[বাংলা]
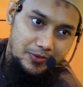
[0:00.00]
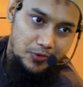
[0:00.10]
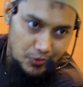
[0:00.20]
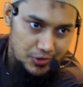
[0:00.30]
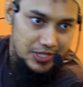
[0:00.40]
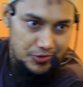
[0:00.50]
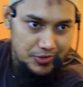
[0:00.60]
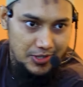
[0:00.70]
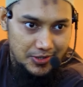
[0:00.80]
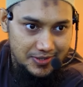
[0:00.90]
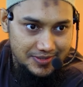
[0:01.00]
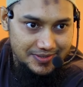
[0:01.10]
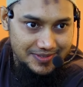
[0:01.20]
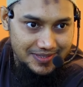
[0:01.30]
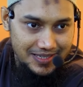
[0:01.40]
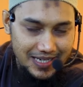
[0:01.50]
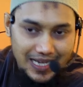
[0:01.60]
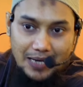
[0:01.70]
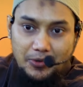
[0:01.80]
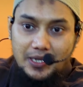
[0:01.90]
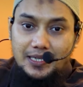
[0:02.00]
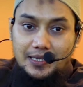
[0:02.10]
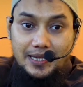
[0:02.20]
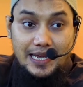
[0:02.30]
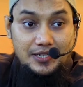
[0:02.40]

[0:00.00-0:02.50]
অন্য কোনো স্বার্থ ছিল এমনকি তাদেরকে